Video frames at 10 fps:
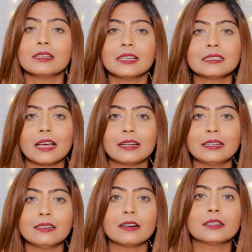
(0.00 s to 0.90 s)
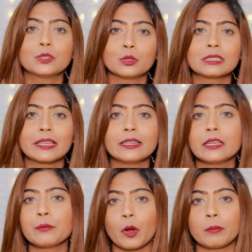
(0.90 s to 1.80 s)
ये सारी जो स्किन
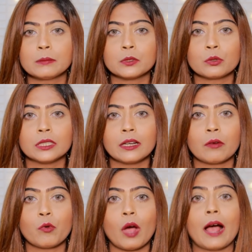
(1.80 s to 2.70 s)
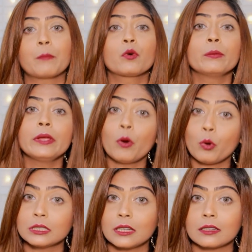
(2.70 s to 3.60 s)
की प्रॉब्लम्स होती है ना वो आपको भी
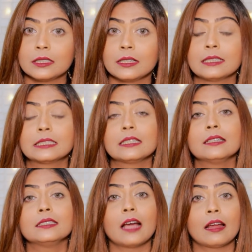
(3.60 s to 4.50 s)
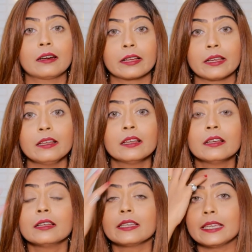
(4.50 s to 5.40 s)
हो सकती है इसलिए ध्यान रखें
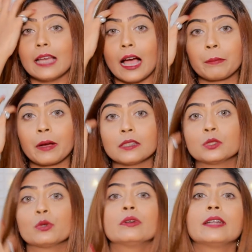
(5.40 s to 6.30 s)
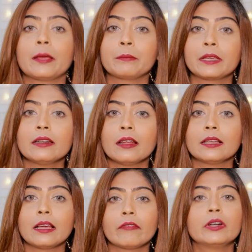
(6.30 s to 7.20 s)
कि आपका जो नैपकिन
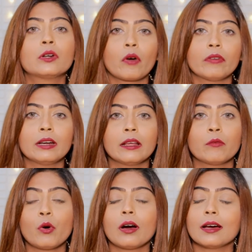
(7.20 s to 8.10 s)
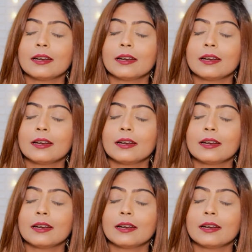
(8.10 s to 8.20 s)
है या फिर टॉवल है वो